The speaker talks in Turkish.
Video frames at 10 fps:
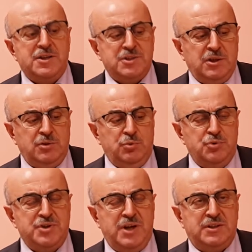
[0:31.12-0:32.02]
Asgari
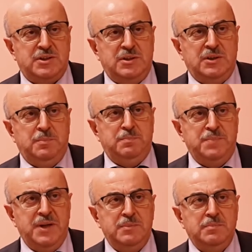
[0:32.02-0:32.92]
ücret e,
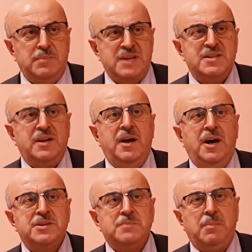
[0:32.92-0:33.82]
benim meslek
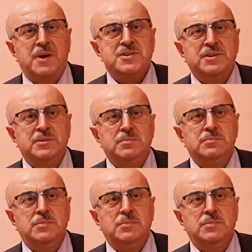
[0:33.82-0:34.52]
hayatıma başladığım,